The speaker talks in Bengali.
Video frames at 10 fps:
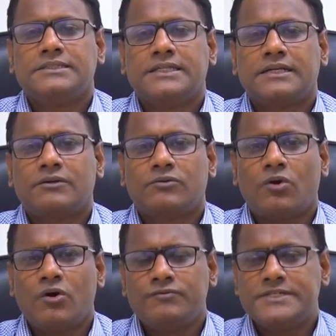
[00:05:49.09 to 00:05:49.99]
যে
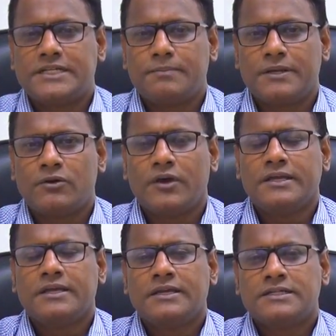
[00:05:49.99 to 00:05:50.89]
কফ যেটা বের
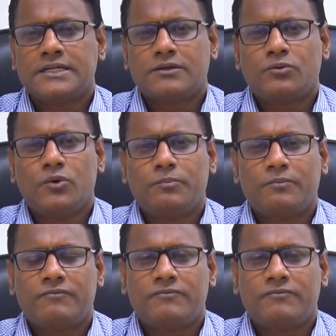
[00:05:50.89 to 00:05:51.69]
হয় সেটা খুব